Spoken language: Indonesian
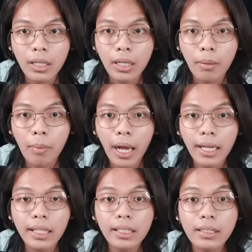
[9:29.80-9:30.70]

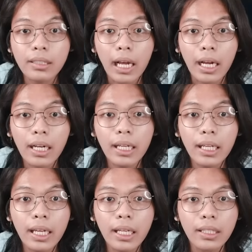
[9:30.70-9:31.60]
Kemana dia sekarang,
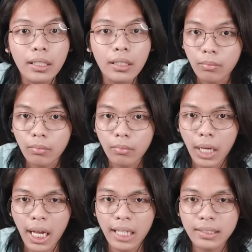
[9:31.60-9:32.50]
hei
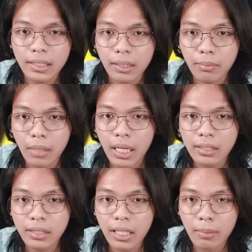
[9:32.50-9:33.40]
Masih,
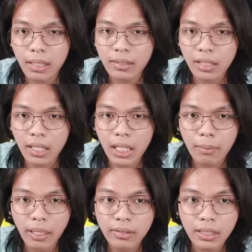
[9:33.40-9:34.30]
masih, masih,
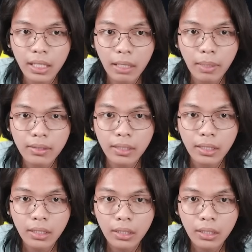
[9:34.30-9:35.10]
masih, jangan masih